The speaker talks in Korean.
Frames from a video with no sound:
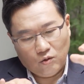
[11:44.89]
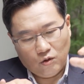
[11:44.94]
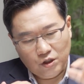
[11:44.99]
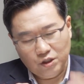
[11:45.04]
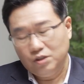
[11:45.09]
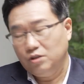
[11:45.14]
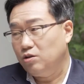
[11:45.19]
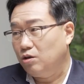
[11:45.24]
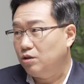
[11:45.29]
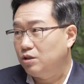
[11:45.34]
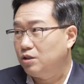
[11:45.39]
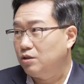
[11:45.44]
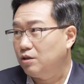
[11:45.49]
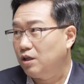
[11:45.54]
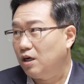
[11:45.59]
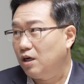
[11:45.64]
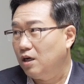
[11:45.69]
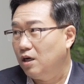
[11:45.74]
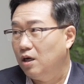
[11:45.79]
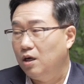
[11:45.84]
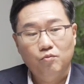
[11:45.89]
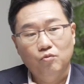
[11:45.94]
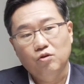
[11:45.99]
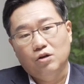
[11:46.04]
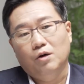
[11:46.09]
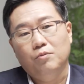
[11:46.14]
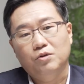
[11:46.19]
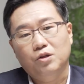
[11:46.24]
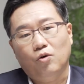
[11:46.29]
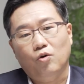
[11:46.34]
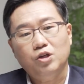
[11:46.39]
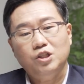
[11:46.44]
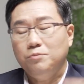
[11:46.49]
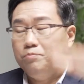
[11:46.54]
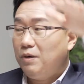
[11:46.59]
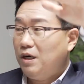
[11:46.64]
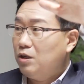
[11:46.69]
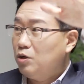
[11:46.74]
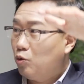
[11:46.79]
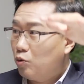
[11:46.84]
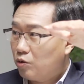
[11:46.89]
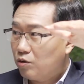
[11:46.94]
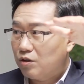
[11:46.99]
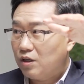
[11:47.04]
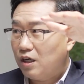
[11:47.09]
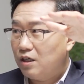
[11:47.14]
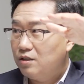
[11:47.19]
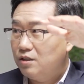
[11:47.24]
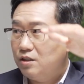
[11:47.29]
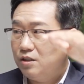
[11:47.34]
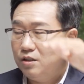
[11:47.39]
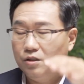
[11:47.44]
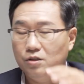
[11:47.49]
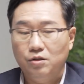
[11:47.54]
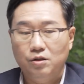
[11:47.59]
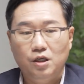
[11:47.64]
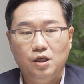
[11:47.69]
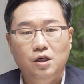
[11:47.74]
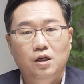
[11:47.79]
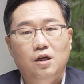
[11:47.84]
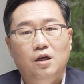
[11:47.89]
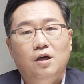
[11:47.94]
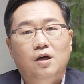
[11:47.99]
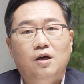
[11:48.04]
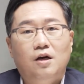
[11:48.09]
훨씬 떨어지거나 물가보다 훨씬 빨리 오르거나 하는 네. 시절이 네.